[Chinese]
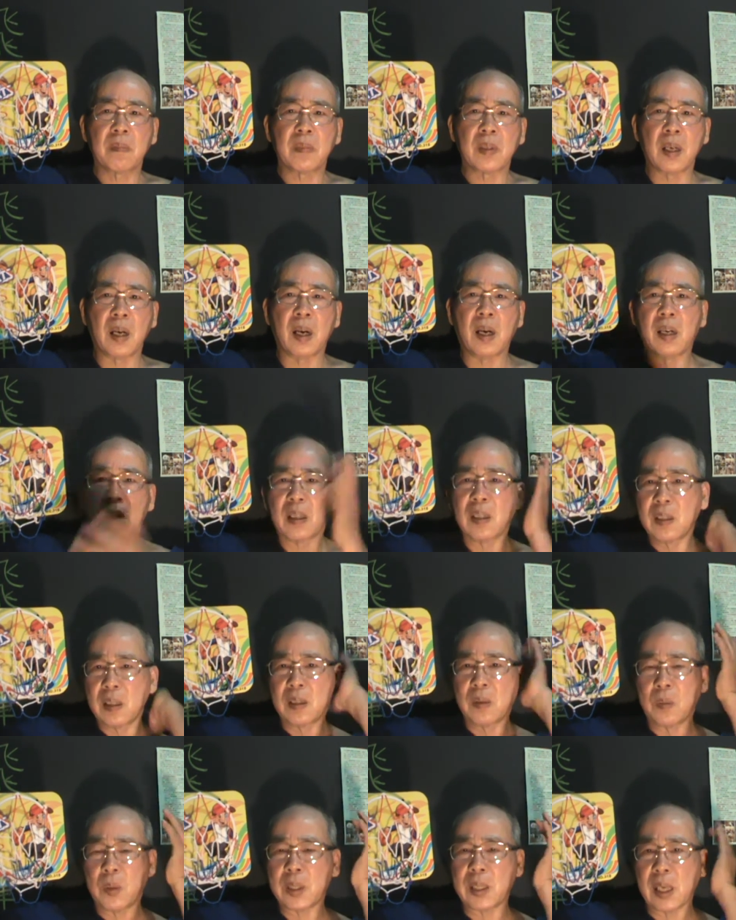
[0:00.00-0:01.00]
啊！
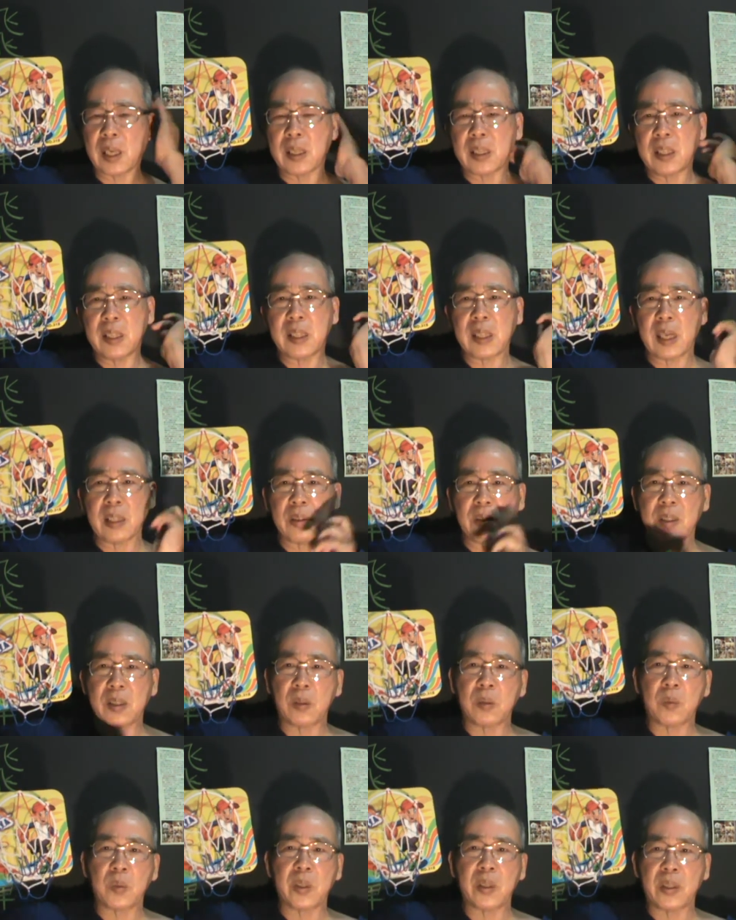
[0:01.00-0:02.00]
我想以上就是
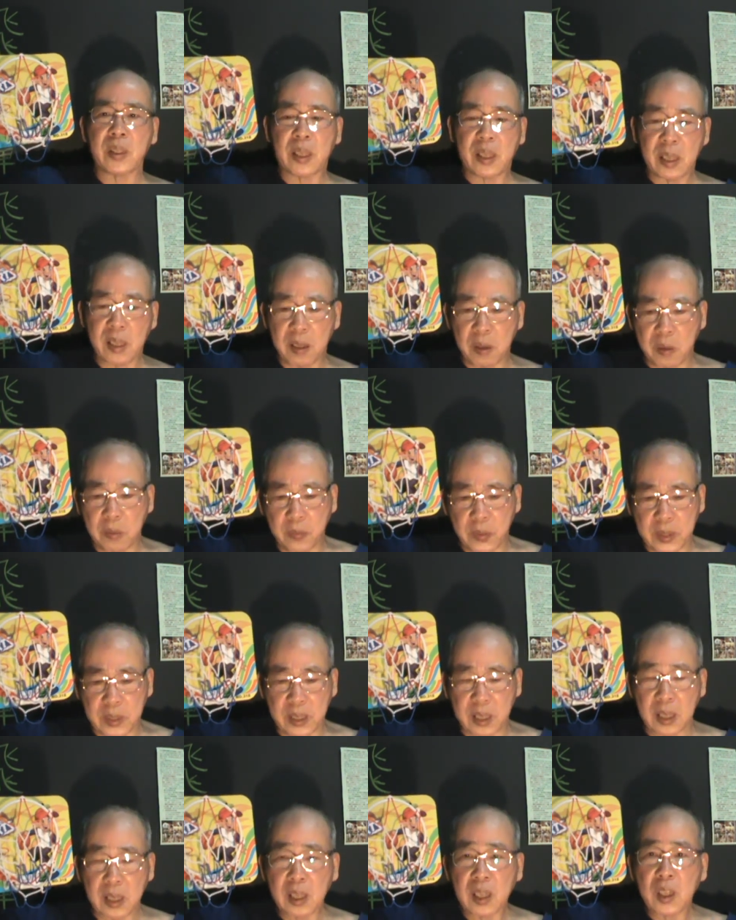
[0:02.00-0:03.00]
吴忠诚跟各位分
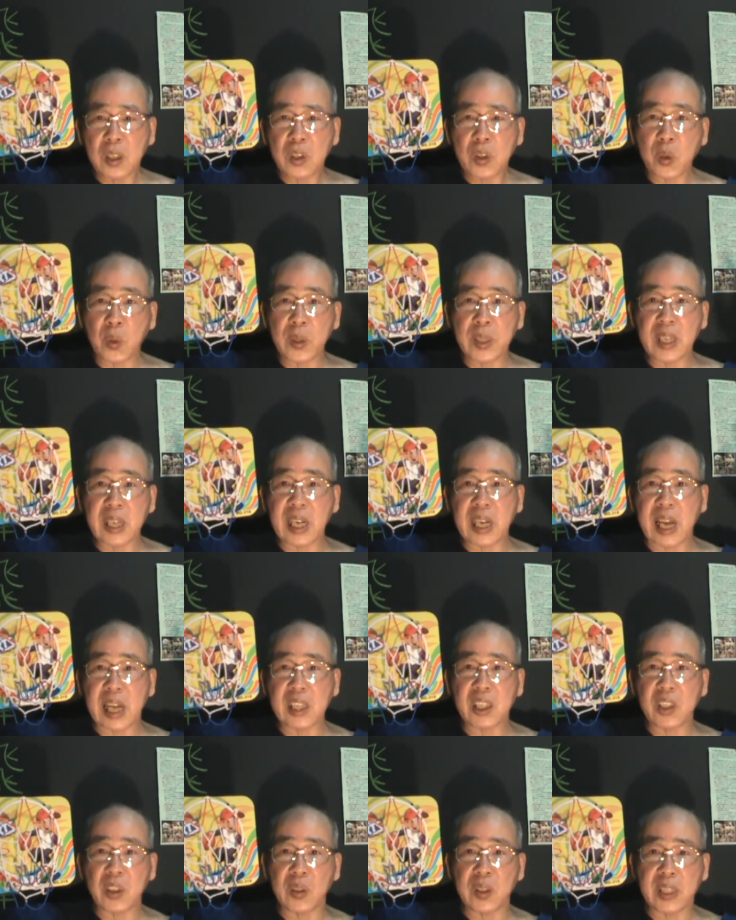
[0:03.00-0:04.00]
享，从一个
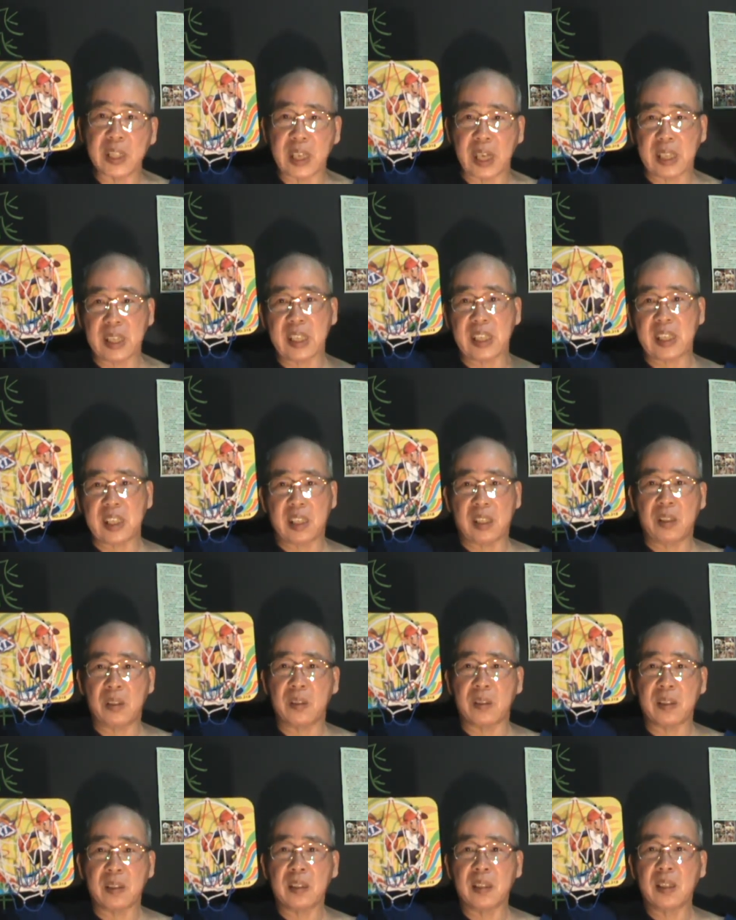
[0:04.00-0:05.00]
篮球架的使
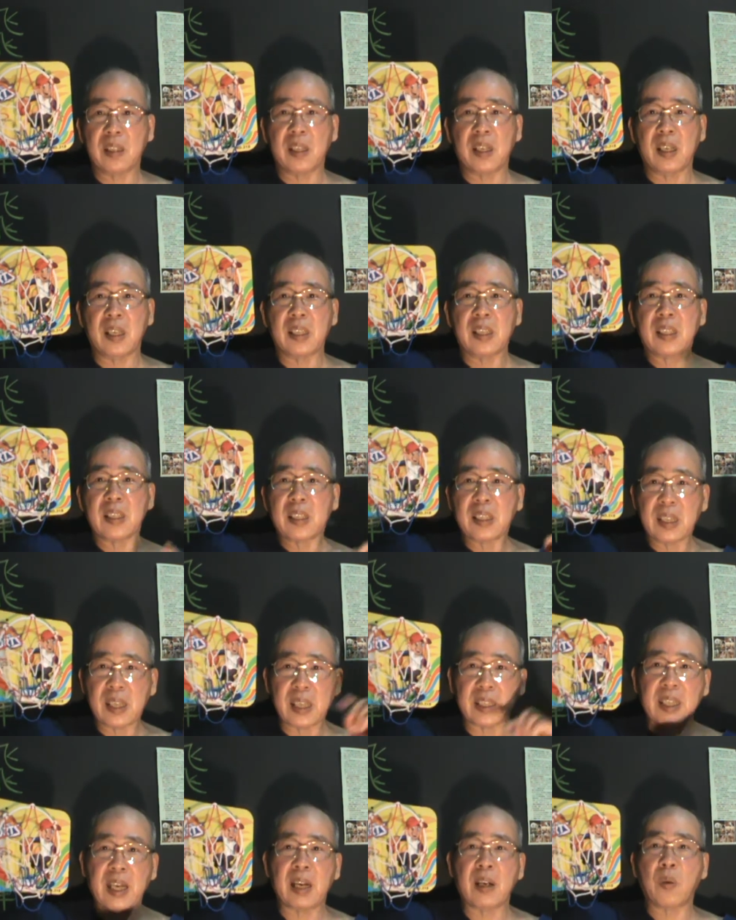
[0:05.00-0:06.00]
用啊
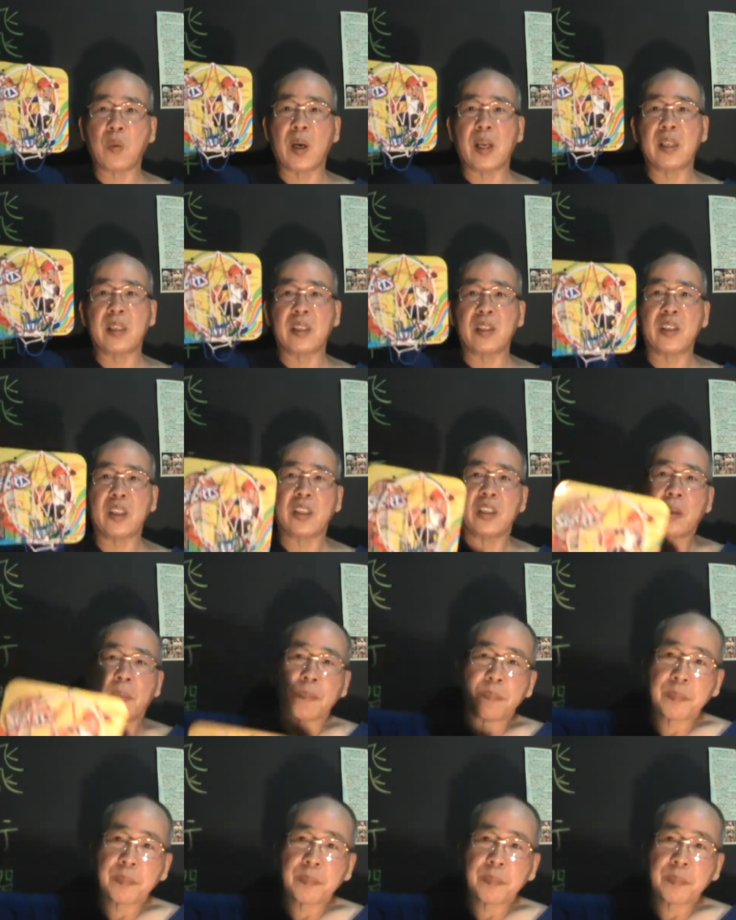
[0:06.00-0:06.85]
来谈管理，谢谢。